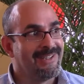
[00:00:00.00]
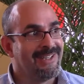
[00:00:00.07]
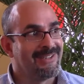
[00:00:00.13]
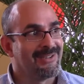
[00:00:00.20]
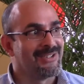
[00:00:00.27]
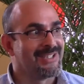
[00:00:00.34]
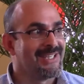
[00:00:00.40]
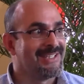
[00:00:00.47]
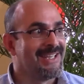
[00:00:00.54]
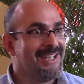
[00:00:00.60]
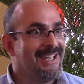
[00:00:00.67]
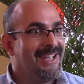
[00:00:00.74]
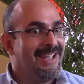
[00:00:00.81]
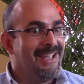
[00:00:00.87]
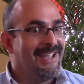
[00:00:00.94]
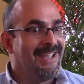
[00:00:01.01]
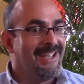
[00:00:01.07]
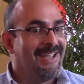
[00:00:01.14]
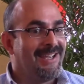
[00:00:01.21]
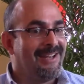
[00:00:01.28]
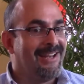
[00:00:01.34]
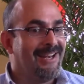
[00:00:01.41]
Entonces,
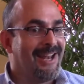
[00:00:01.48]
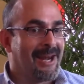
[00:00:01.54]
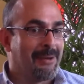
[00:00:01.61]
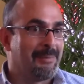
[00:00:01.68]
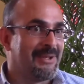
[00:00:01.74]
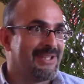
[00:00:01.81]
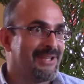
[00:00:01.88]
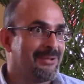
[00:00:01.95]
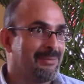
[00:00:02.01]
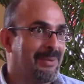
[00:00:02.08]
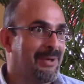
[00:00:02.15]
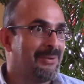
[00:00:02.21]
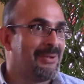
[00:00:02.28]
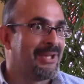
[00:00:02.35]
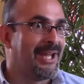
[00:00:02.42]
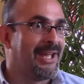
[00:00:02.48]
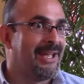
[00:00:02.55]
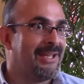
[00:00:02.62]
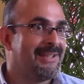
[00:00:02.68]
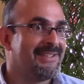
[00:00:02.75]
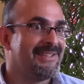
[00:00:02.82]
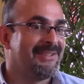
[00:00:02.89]
eh, la respuesta a su pregunta
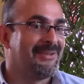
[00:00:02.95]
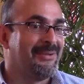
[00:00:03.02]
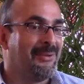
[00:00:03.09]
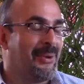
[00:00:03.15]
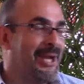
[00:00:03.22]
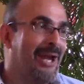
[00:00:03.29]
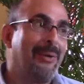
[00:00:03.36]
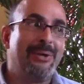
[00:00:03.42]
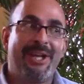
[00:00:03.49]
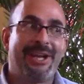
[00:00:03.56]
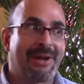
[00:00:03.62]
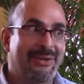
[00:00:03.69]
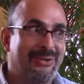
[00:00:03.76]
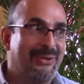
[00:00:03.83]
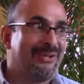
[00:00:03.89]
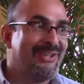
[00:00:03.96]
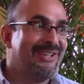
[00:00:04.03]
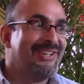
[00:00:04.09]
es, no es la única razón.